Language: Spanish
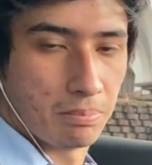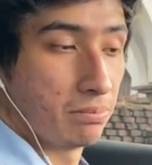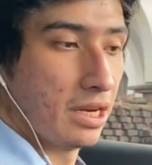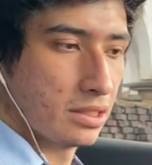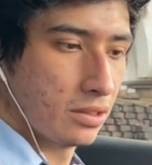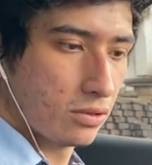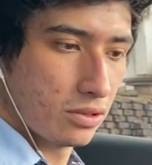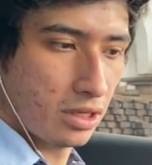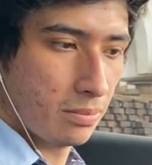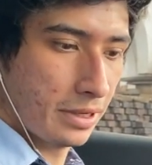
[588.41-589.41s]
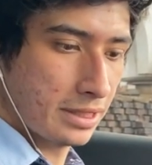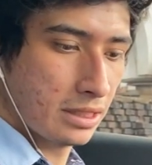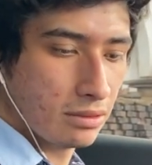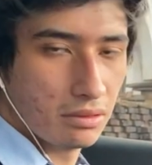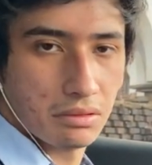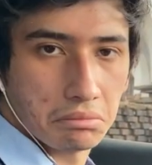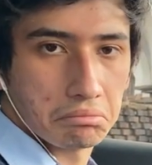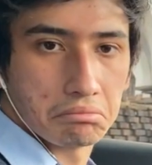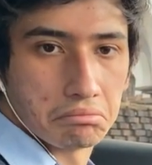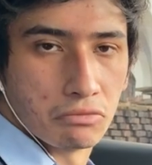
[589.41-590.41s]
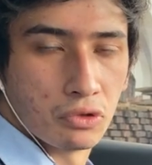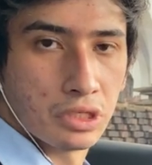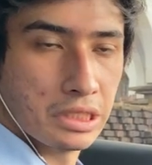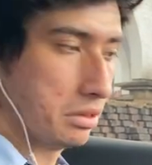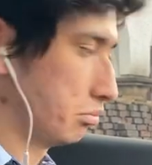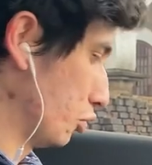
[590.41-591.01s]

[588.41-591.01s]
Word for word: plástico contra plástico, muy,